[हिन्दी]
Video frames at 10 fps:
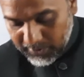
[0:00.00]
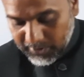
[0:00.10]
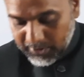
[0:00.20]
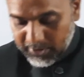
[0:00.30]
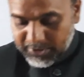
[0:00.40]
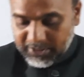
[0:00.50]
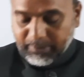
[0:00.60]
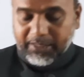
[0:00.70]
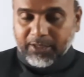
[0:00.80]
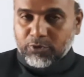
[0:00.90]
चंद
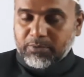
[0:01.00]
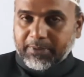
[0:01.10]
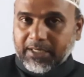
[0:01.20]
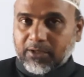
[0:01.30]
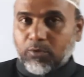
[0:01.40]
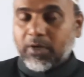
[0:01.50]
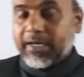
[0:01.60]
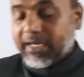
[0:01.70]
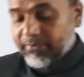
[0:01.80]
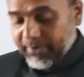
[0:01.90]
बातें उसमें बताता हूँ
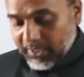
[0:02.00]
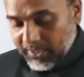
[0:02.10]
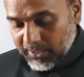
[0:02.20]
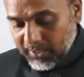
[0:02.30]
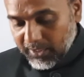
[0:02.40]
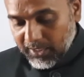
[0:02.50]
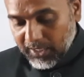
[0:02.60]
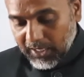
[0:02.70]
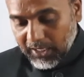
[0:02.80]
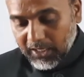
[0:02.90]
कैफ़ा
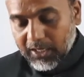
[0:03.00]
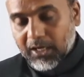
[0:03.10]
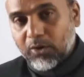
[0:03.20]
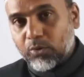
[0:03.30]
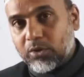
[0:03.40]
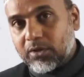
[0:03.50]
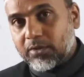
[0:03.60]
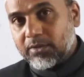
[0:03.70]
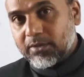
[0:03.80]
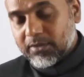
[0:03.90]
अखलाकुल
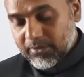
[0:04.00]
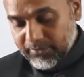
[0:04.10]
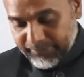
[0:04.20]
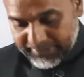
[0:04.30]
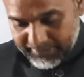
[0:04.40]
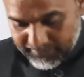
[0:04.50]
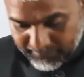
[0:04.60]
फति